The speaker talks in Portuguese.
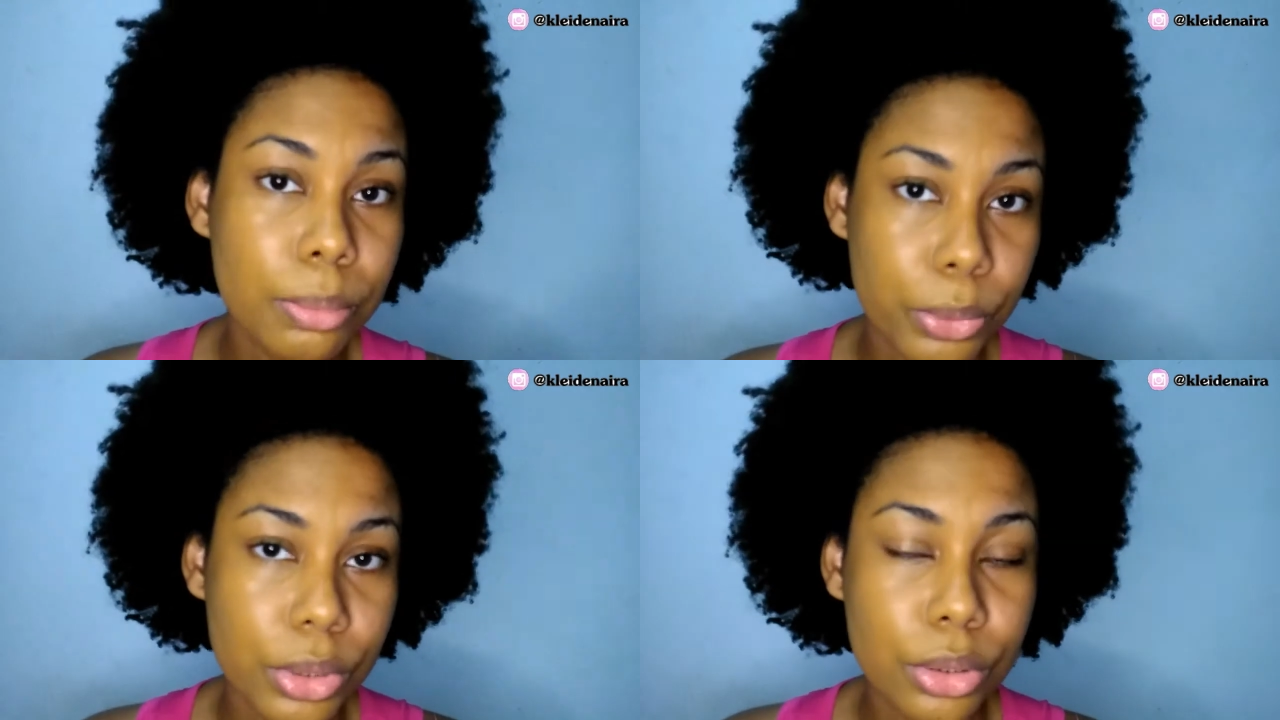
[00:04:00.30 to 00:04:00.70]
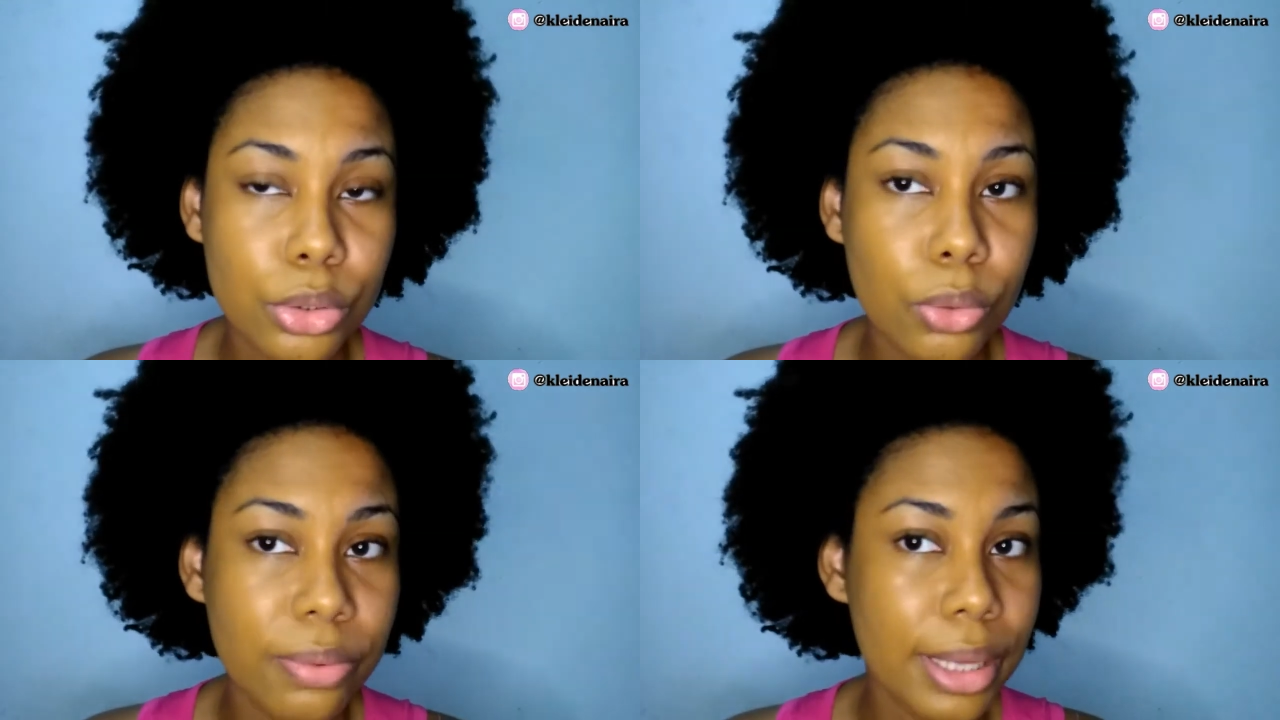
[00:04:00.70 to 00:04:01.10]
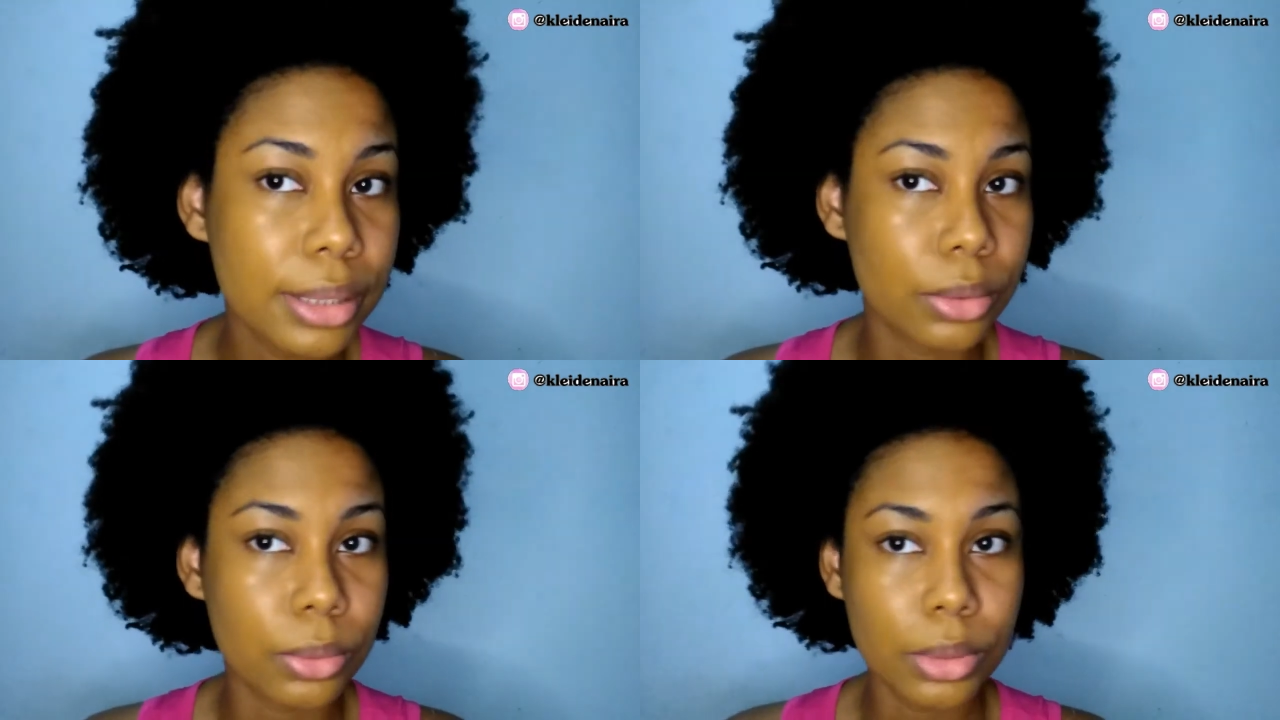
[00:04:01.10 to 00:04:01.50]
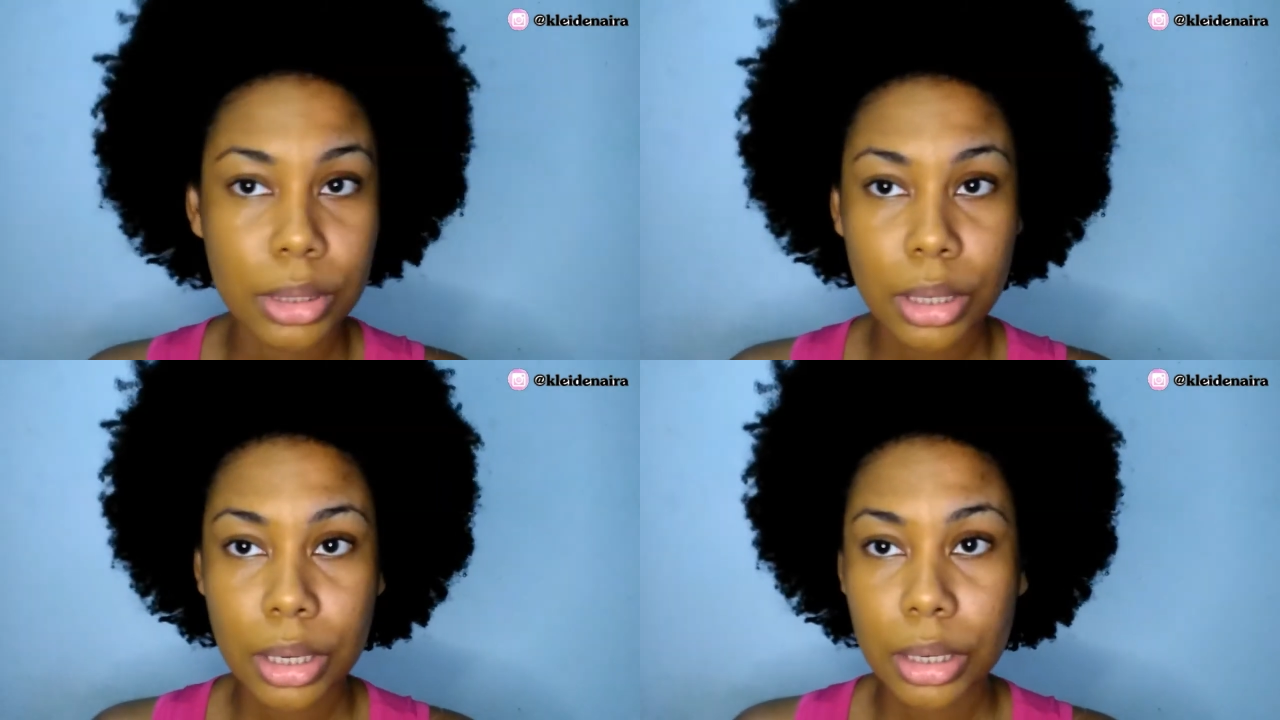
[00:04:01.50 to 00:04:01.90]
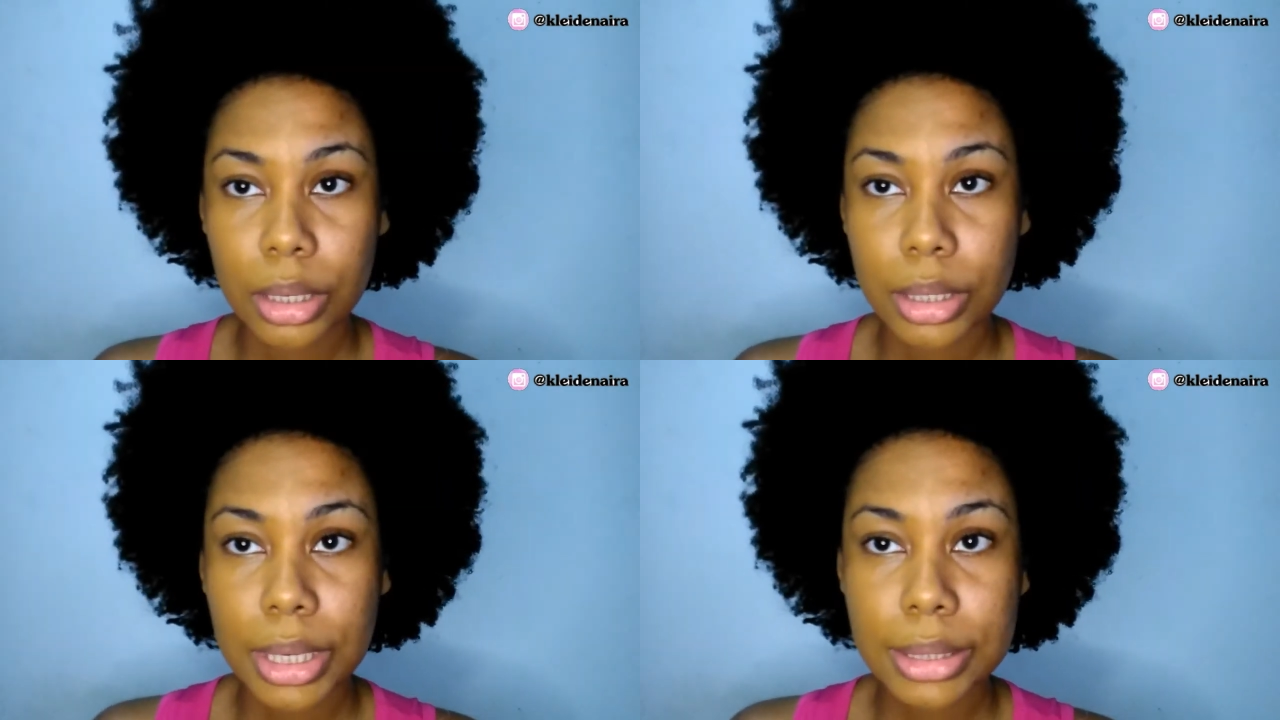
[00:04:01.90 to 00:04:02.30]
por isso estou falando.
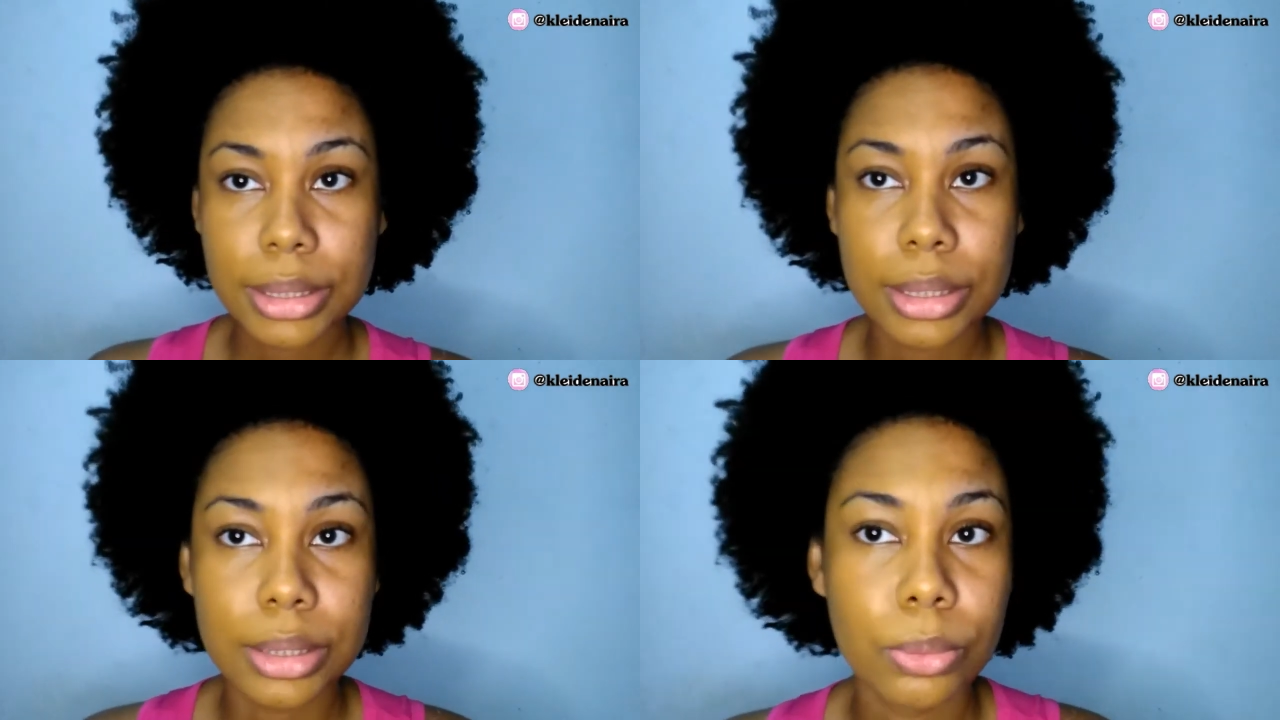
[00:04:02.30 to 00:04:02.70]
E assim,